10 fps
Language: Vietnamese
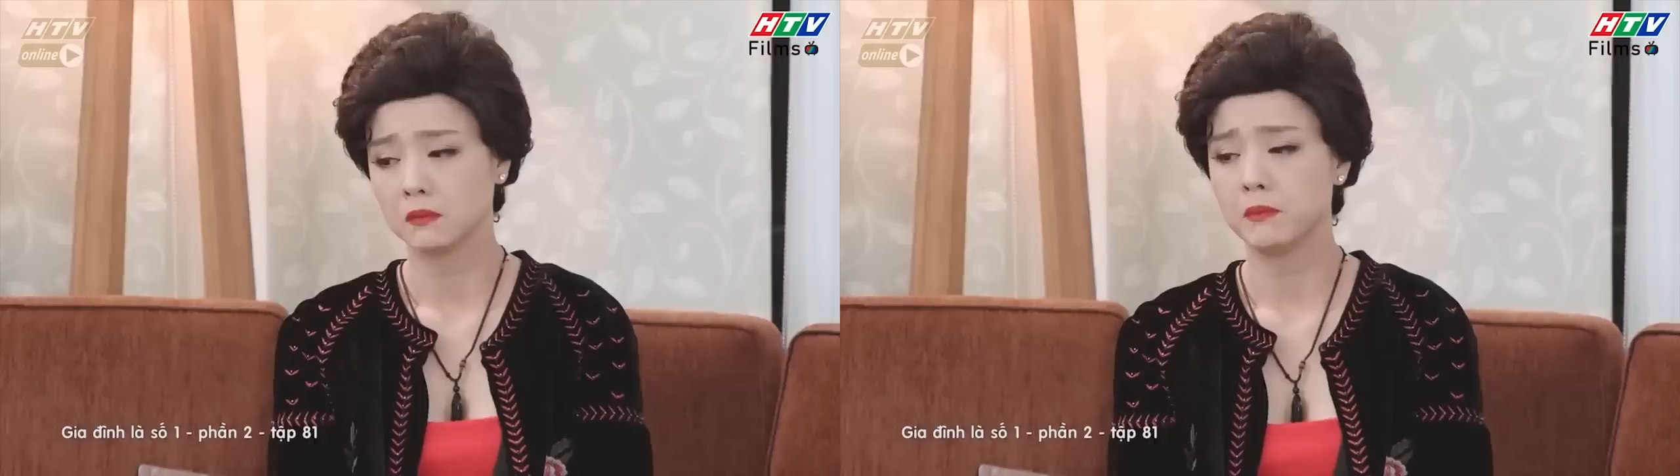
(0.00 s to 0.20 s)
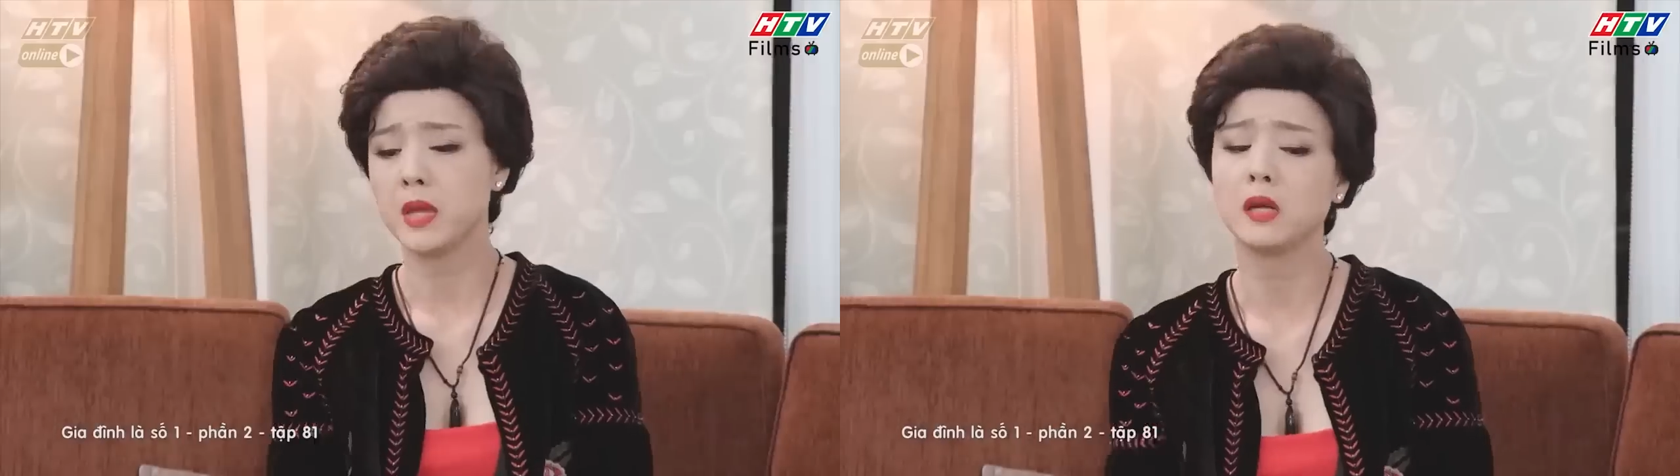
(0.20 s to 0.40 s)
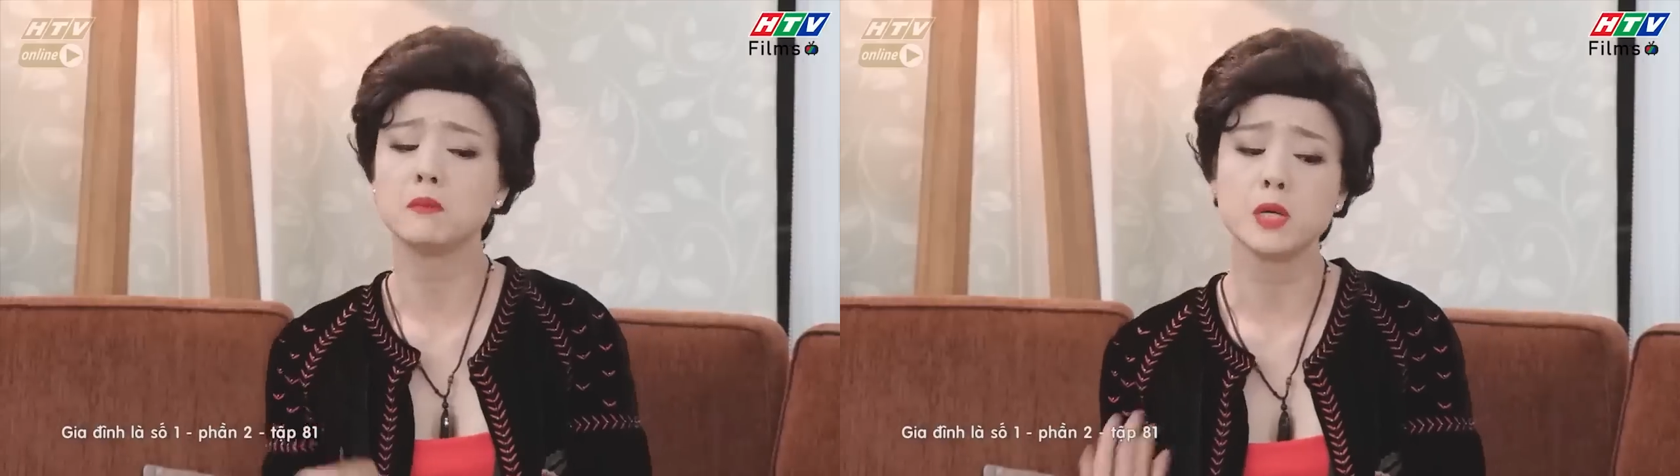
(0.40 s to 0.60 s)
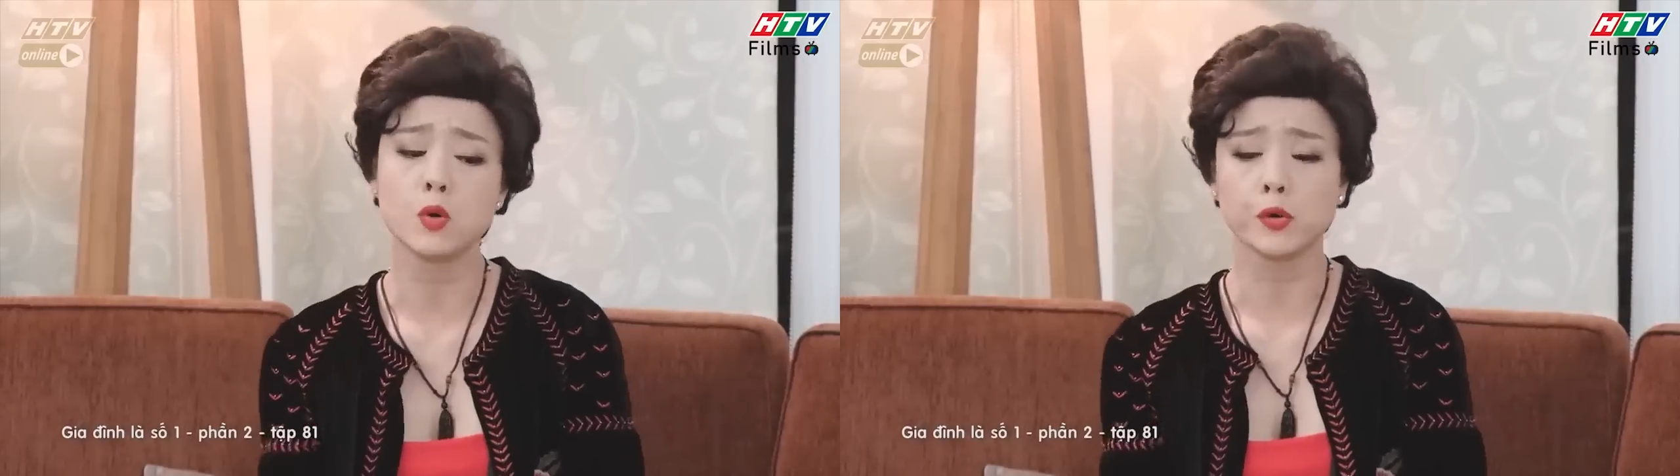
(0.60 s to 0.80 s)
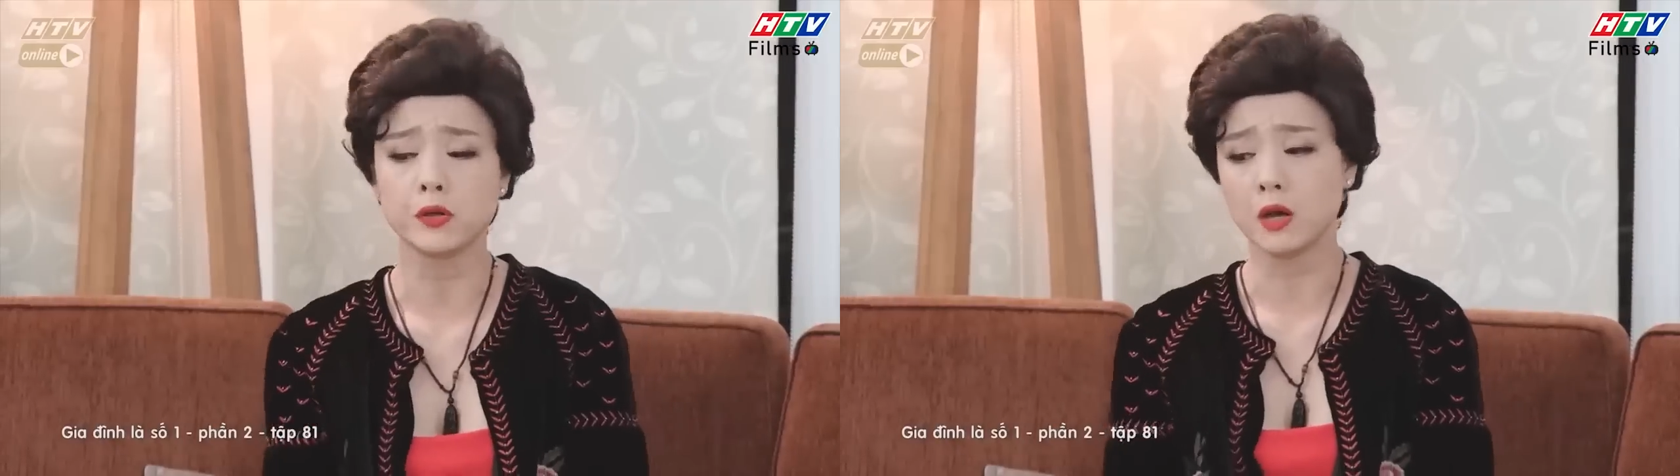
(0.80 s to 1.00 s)
Biết là mình
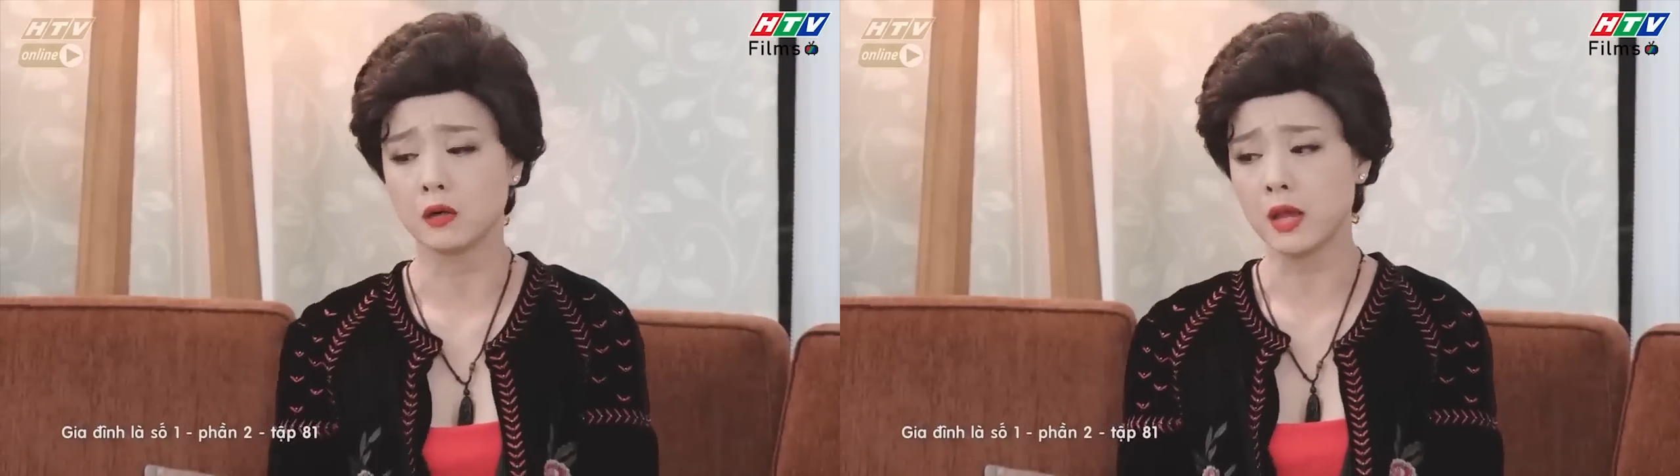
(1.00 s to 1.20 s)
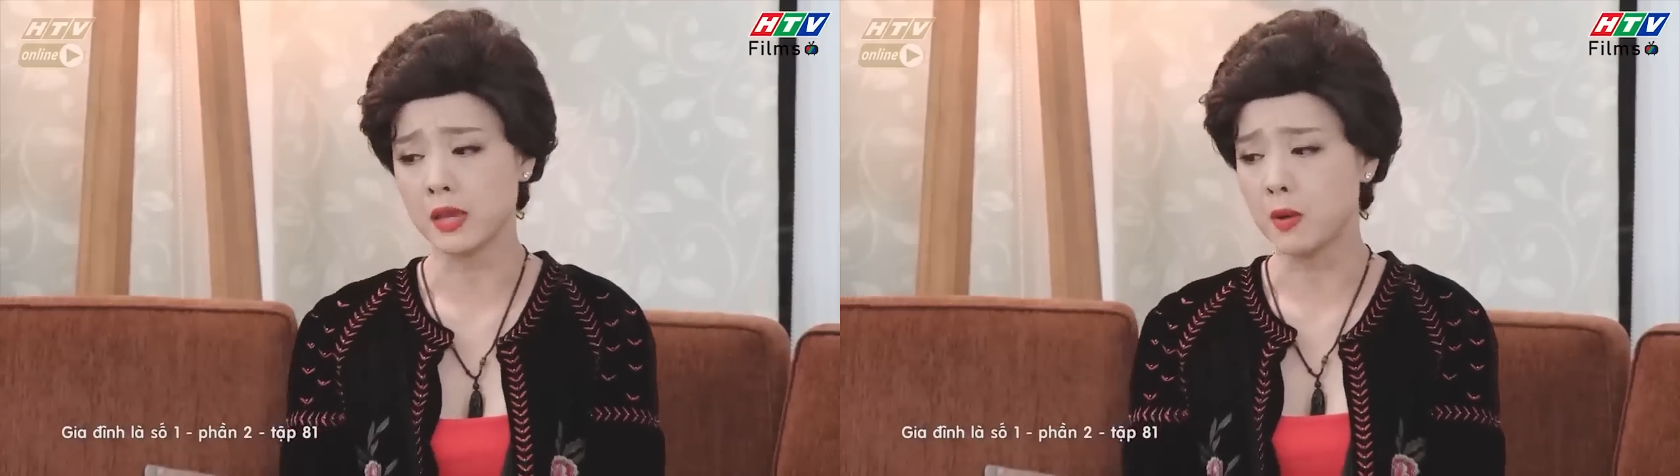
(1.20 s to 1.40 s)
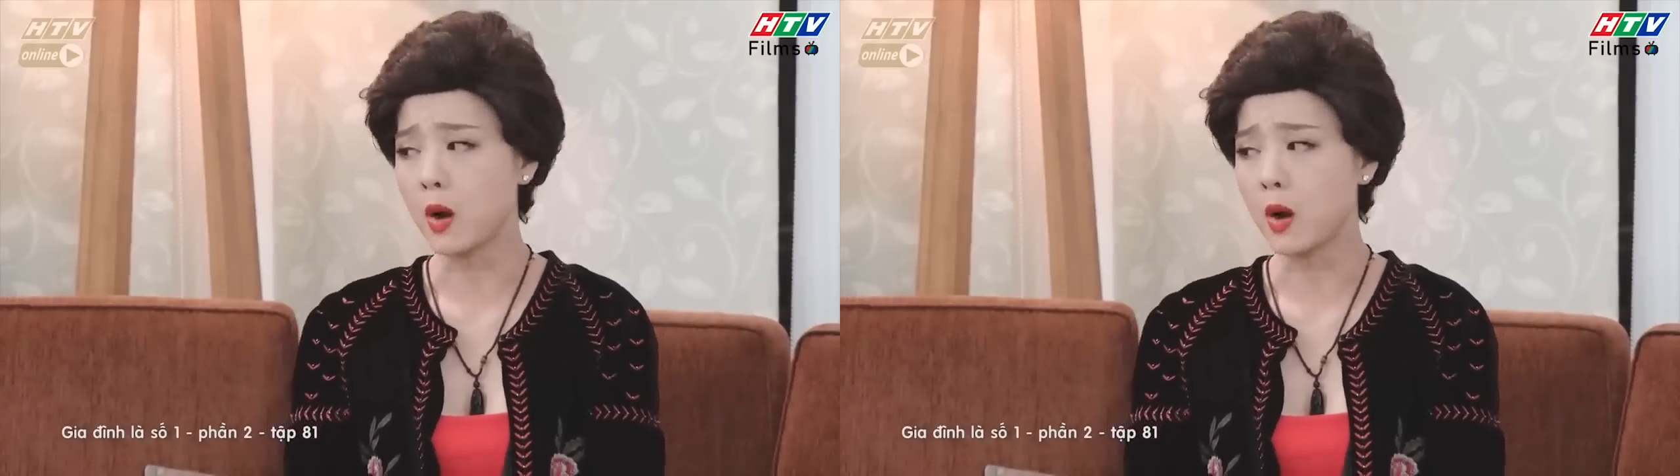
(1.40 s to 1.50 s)
ngồi chờ ở đây